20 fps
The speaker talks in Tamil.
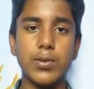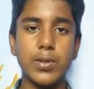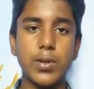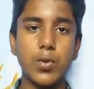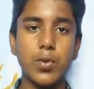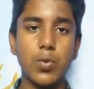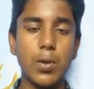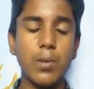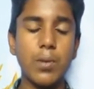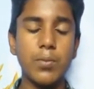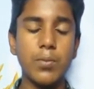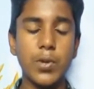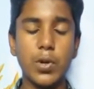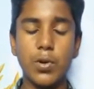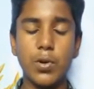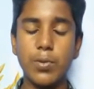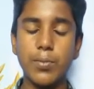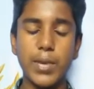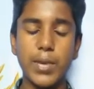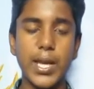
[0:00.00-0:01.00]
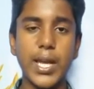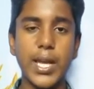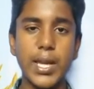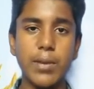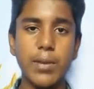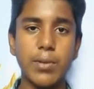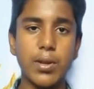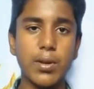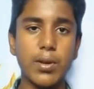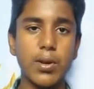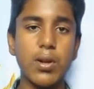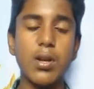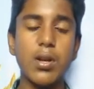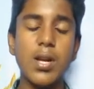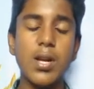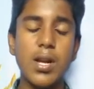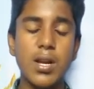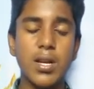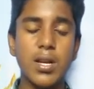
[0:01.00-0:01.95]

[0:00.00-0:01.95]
வந்து குளம் இருக்கும் ஏரியும் இருக்கும்